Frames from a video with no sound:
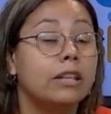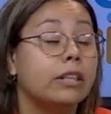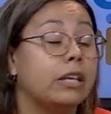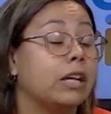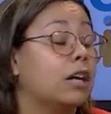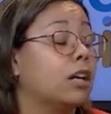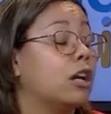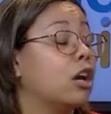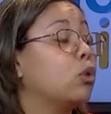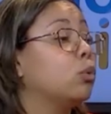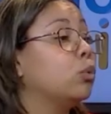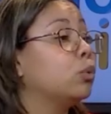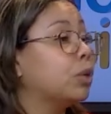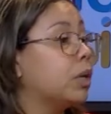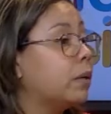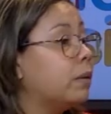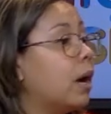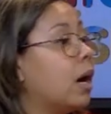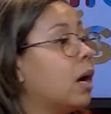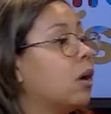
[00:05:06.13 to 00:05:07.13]
tengan tengan algún
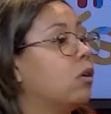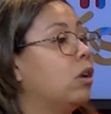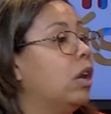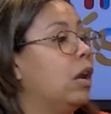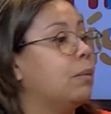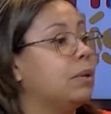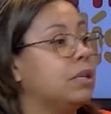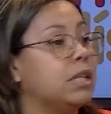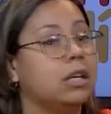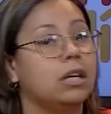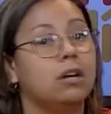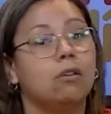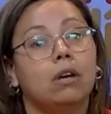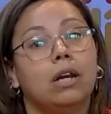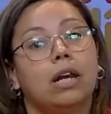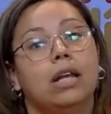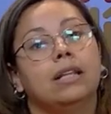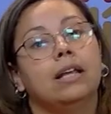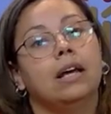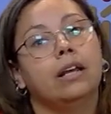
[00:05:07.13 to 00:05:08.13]
trabajo en la mañana o
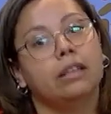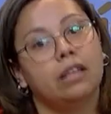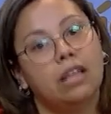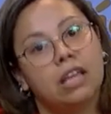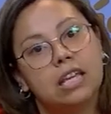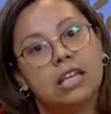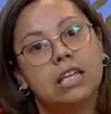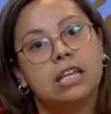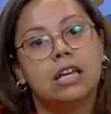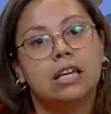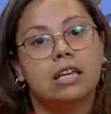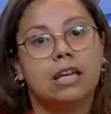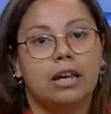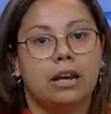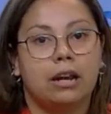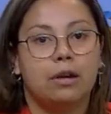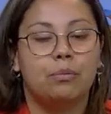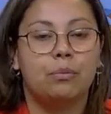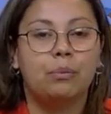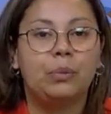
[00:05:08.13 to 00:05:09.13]
en la tarde y que
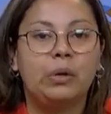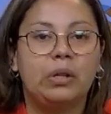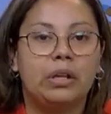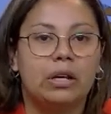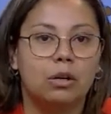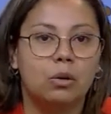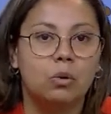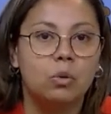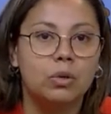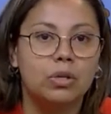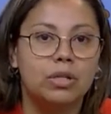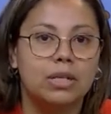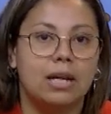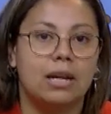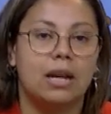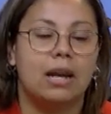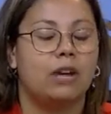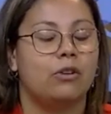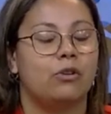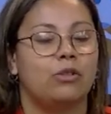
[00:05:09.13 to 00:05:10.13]
quieran poder
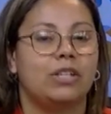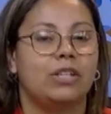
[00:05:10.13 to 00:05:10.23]
cursar